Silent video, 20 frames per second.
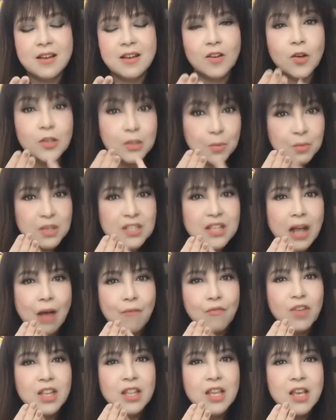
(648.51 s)
ก็จะมี
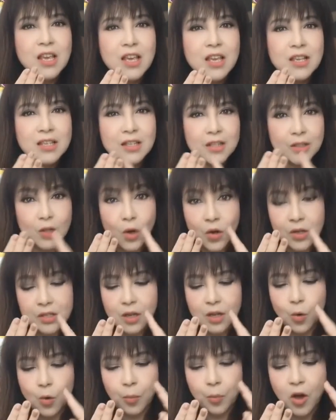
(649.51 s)
3 วิธี โดยส
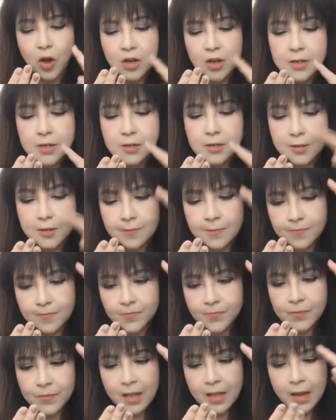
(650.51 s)
รุปก็คือ
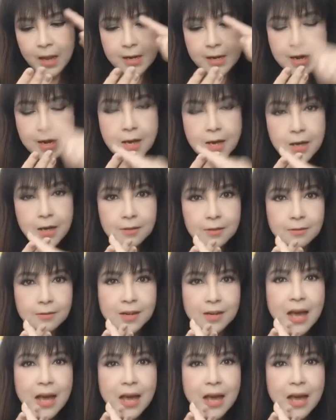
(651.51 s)
1.